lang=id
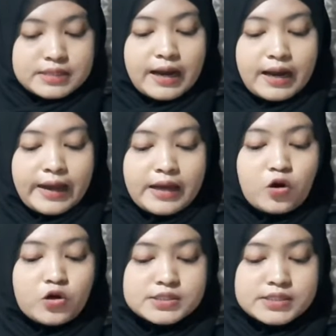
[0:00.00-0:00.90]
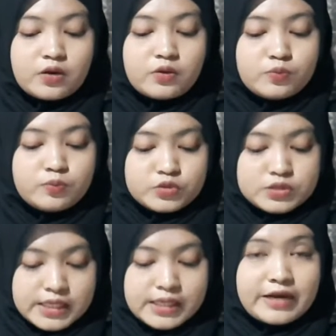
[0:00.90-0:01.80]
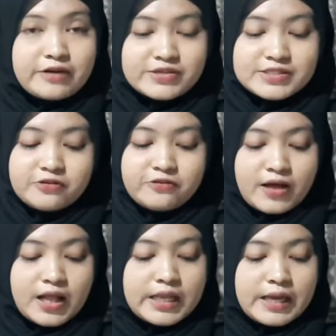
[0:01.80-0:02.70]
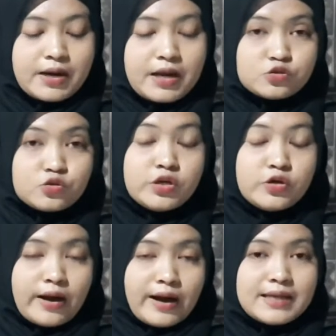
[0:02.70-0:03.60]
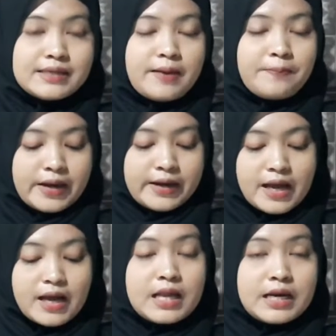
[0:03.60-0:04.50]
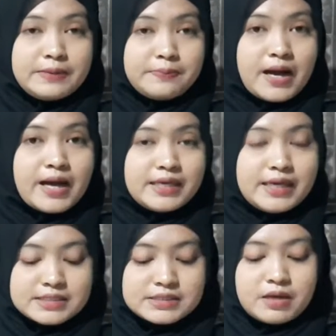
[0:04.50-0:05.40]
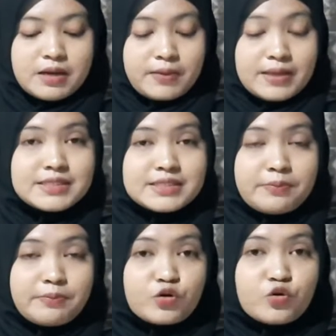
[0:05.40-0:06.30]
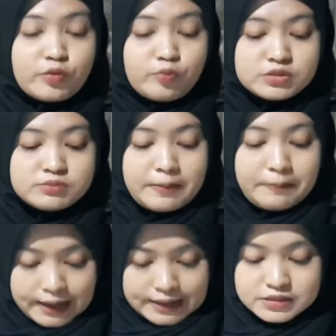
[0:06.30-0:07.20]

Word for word: serangkaian konser musik dan festival yang berlangsung di Doha pada 5 hingga 19 Desember 2019.